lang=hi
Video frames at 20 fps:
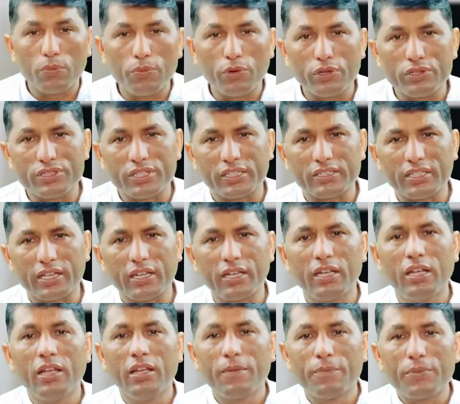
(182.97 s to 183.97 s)
उनको बोल सकते
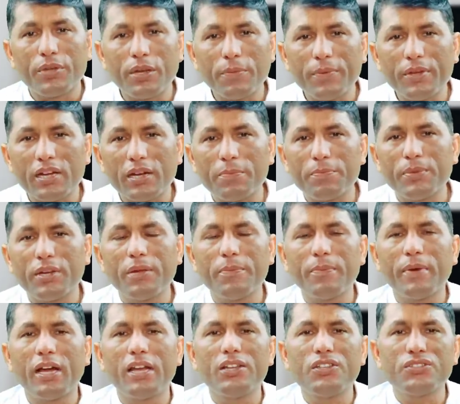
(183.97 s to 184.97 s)
हैं फिर भी कंपनी
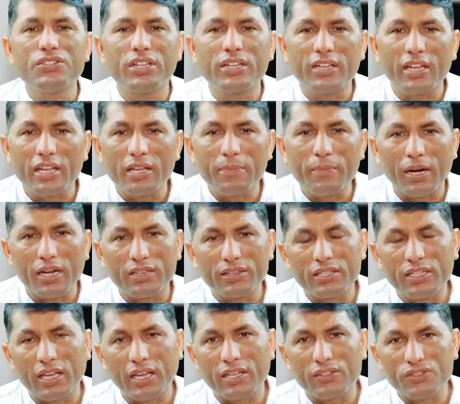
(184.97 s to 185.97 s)
मान लीजिए नहीं
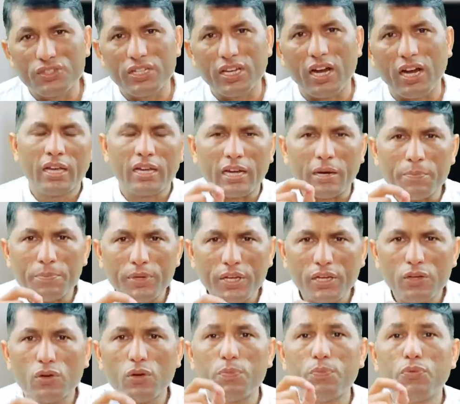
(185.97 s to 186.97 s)
मानती है जी हाँ
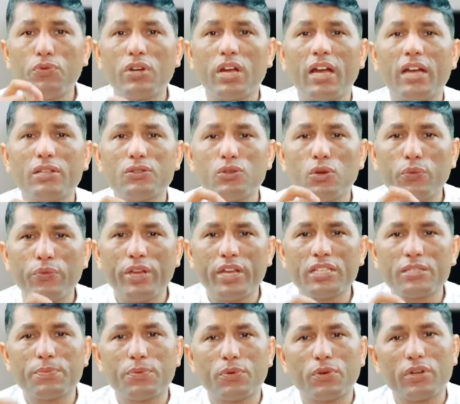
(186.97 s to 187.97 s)
कंपनी को पूरा जो
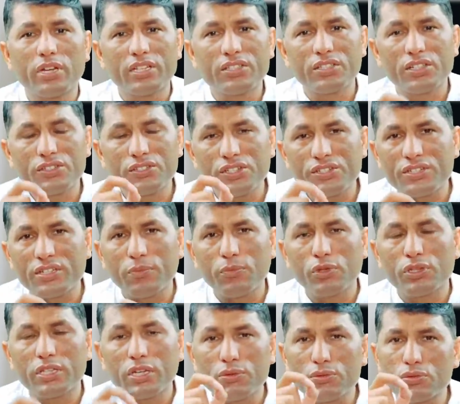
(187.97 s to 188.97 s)
वेज प्रोटेक्शन सिस्टम
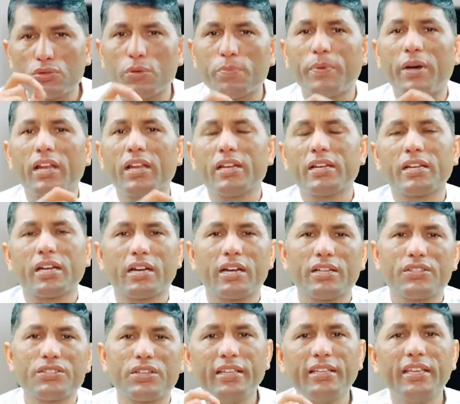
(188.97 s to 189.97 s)
होता है उसको पालन करना
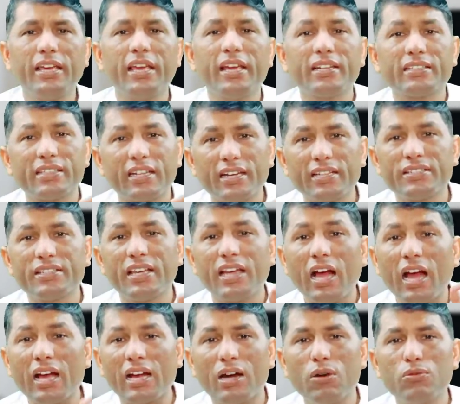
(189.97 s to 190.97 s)
होना चाहिए ये एक तरह से
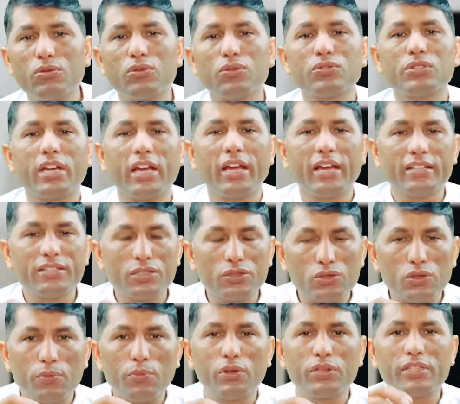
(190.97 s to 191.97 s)
अकाउंट होता है
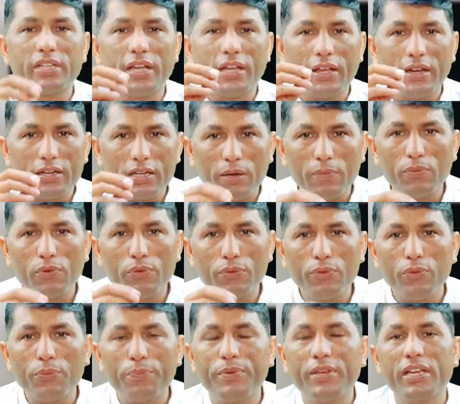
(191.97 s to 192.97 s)
जिसको बोलते हैं डब्ल्यू
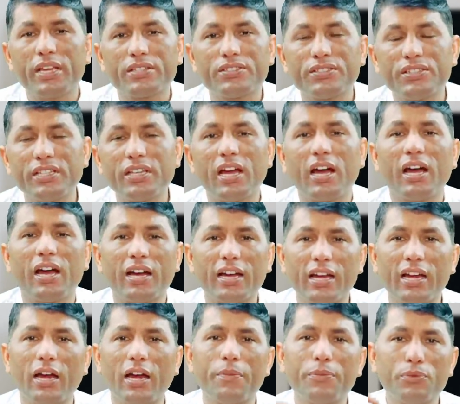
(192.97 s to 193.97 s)
यू पी एस जी हाँ
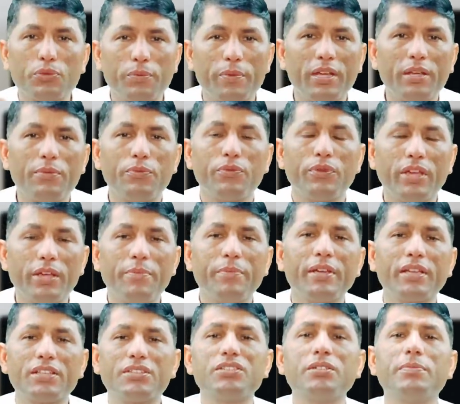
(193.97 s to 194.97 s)
अगर आप दुबई वे
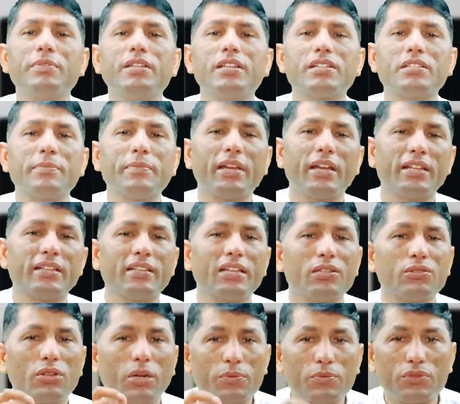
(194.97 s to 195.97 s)
में किसी भी देश में रहते
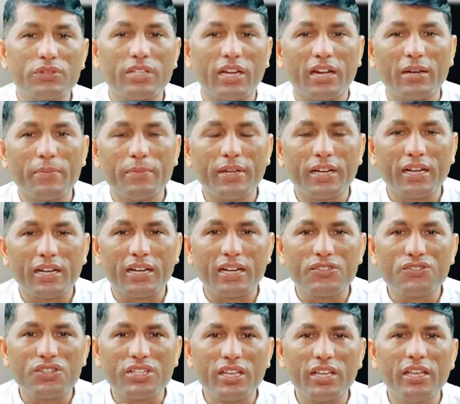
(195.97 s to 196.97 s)
हैं तो आपको ध्यान में
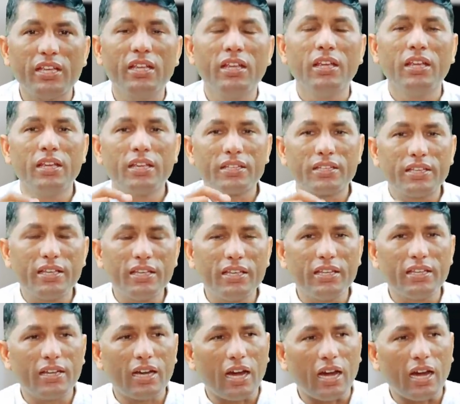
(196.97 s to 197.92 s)
रखना चाहिए कि